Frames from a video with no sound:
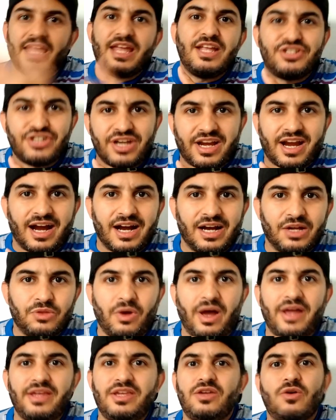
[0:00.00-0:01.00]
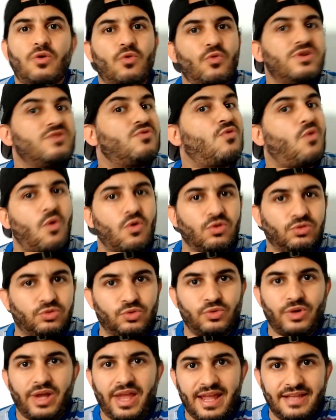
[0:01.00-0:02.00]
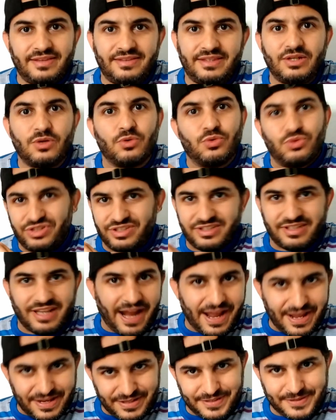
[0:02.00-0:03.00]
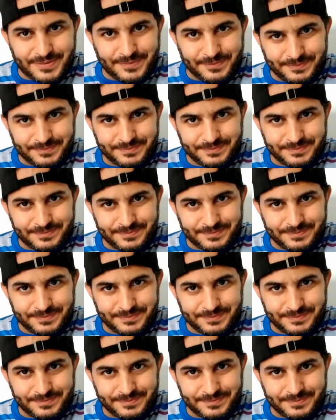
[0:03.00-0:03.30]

indicando aí o encontro entre os três.